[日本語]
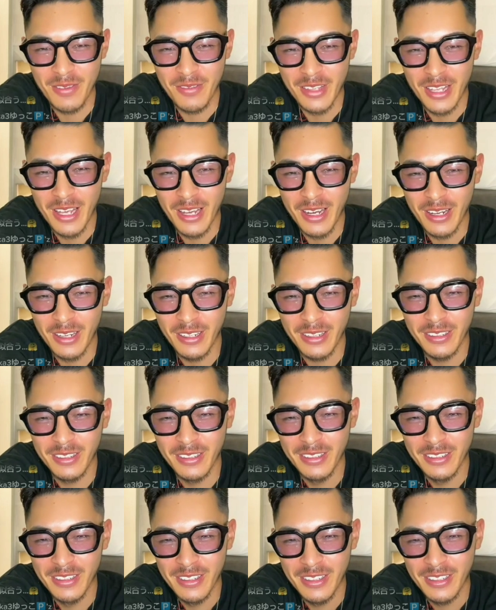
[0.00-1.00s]
れたみたいな、
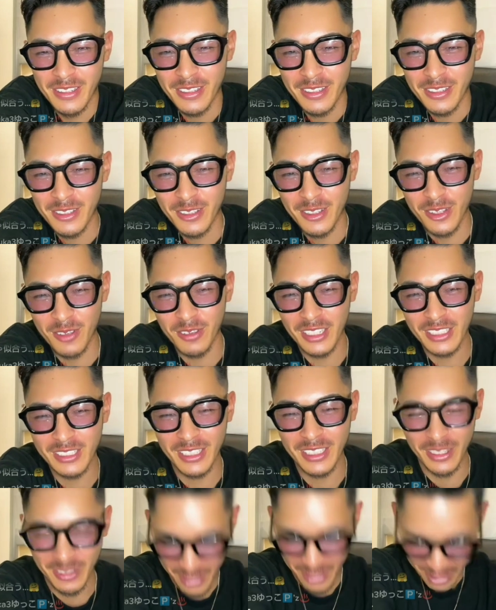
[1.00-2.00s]
言って
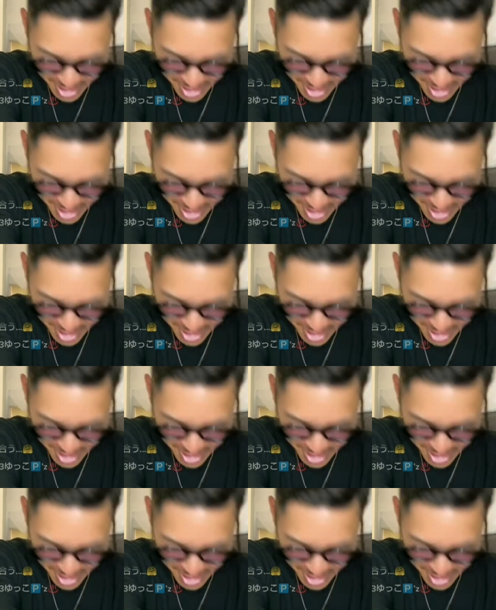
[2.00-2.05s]
まし